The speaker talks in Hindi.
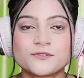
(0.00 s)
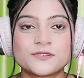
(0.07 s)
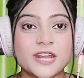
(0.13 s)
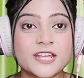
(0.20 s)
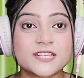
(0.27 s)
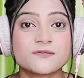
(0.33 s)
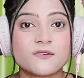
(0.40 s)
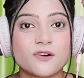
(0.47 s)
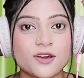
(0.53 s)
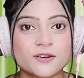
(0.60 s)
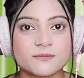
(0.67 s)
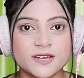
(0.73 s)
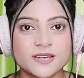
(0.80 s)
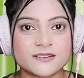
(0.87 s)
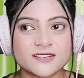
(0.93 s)

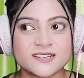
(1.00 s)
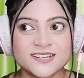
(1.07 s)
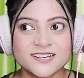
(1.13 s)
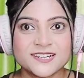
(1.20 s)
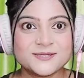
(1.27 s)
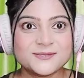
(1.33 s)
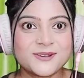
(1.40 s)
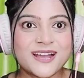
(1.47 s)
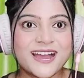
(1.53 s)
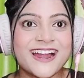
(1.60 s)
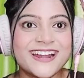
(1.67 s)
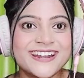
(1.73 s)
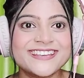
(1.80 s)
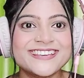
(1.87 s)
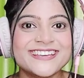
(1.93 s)
ट्रांसफॉर्मर जो
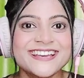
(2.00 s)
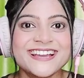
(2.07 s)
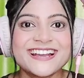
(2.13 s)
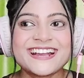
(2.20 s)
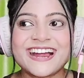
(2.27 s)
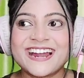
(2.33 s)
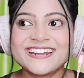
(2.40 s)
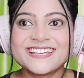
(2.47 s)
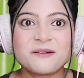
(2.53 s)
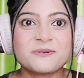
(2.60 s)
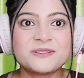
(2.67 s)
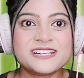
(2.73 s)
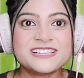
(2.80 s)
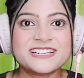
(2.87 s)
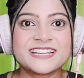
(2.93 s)
गाड़ी गाड़ियाँ
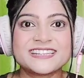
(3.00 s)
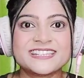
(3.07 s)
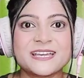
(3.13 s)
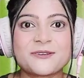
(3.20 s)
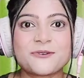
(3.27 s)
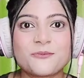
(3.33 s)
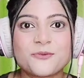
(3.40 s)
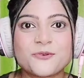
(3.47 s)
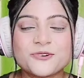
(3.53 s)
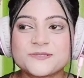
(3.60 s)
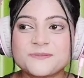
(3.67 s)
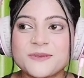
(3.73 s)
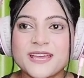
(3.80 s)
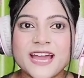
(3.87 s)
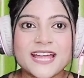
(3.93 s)
बदल जाती है
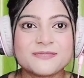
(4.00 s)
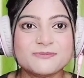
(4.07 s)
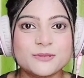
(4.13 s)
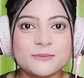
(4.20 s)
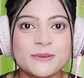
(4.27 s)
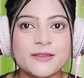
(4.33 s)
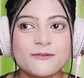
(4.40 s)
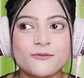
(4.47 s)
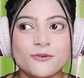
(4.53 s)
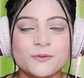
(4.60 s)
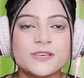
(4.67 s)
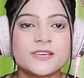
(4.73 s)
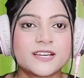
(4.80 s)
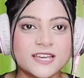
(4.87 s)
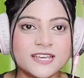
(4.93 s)
रोबोट्स में आदमी में वो
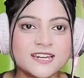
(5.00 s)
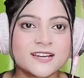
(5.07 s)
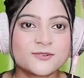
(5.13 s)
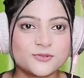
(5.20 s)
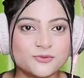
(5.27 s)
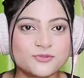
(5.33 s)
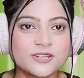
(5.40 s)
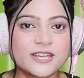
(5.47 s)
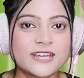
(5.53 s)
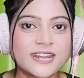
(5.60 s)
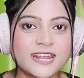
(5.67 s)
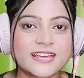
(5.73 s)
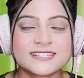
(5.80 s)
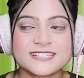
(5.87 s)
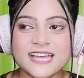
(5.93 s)
भी कहीं ना दूसरे
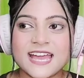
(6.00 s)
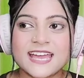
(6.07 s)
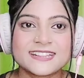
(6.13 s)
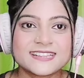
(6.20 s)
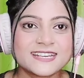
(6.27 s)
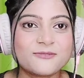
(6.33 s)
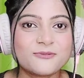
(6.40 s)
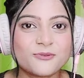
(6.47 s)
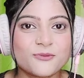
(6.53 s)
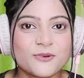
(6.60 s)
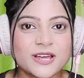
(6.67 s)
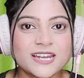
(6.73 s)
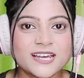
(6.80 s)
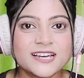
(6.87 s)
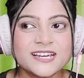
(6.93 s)
ग्रह से आए थे वो
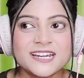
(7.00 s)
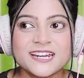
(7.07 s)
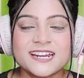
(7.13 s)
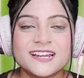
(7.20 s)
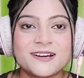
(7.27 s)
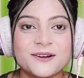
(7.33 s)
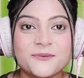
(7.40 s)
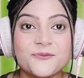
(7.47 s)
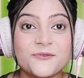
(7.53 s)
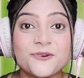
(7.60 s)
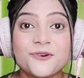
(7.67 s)
वाला वो